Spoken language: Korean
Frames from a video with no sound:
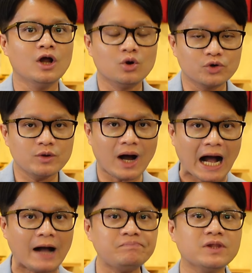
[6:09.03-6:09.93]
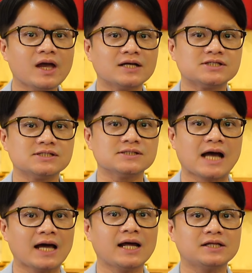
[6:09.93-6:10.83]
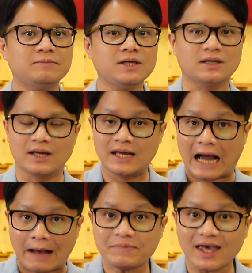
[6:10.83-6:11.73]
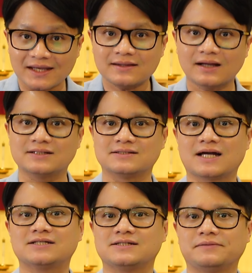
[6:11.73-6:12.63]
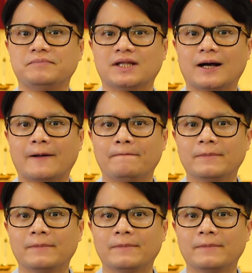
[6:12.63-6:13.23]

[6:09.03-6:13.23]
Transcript: 우리와 함께 하시는 하나님이 함께 있다는 사실입니다.